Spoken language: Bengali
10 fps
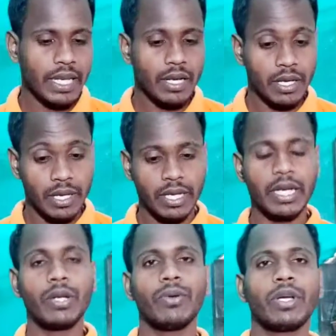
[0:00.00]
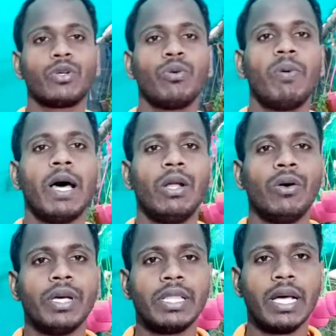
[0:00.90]
এর রেটও একটু ভালো
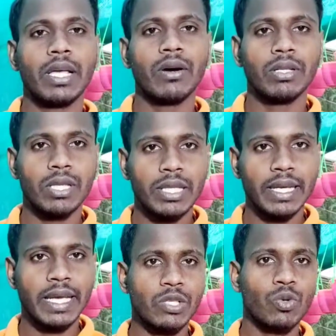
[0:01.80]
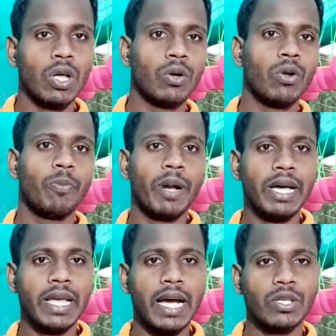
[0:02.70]
হয়ে থাকে অর্থাৎ ক্যাচুলাগুলো
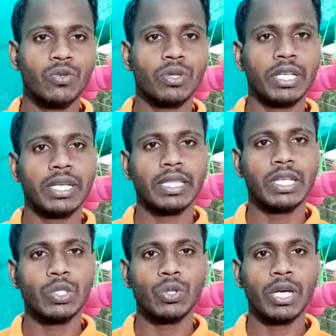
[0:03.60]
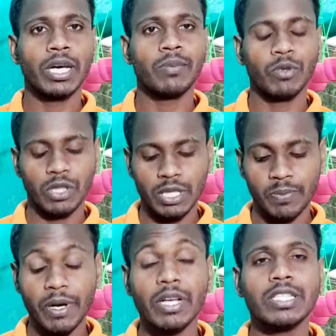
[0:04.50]
প্রায় একশো থেকে দেড়শো টাকার মধ্যে
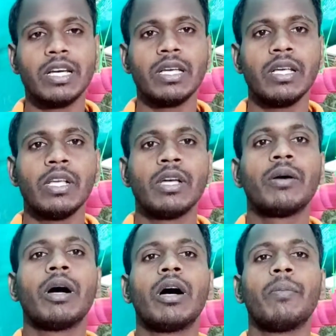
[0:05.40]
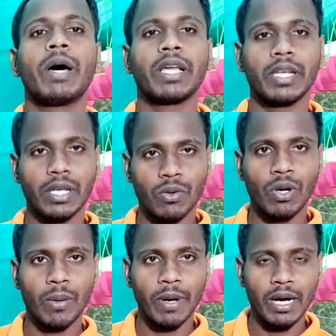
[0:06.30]
পাওয়া যায় মার্কেটে
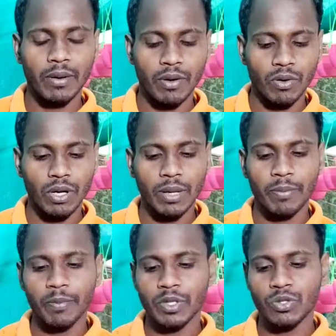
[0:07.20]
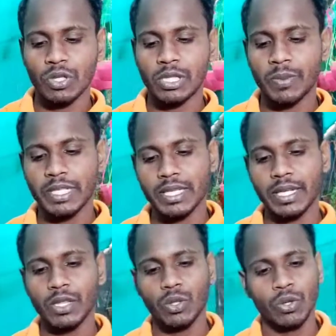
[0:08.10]
খোলা খোলা চলতি
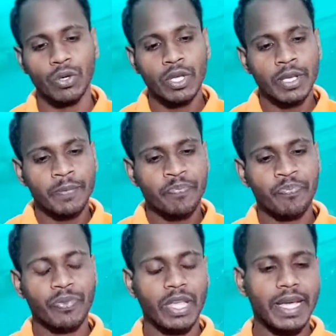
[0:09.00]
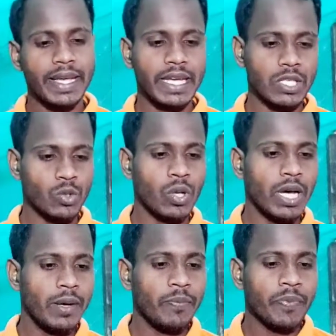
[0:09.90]
বাজারে তো এই
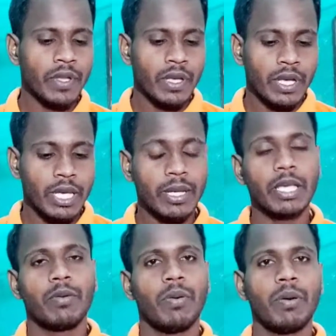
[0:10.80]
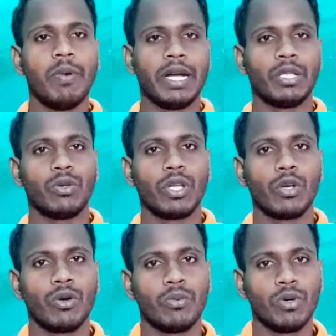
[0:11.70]
ক্যাচুলা আজকে কিভাবে মাটি
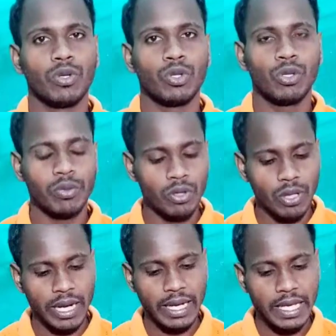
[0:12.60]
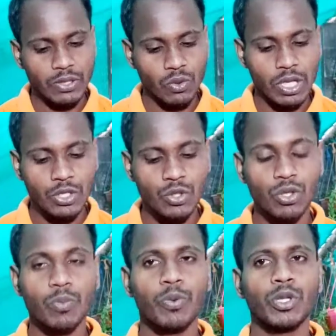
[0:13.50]
তৈরি করব। তো বন্ধুরা ক্যাসুলার
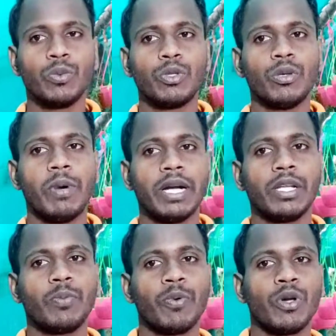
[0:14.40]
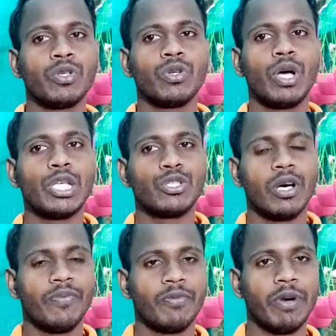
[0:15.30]
জন্য প্রথমত মাটির প্রয়োজন হয়
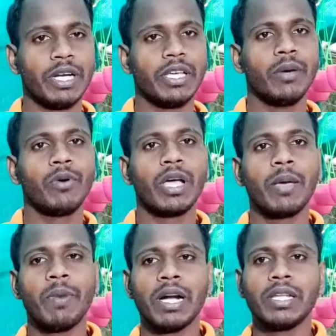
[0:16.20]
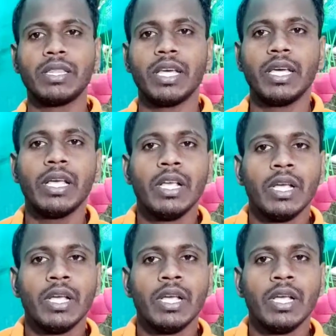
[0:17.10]
সফট মাটি এবং এই মাটিতে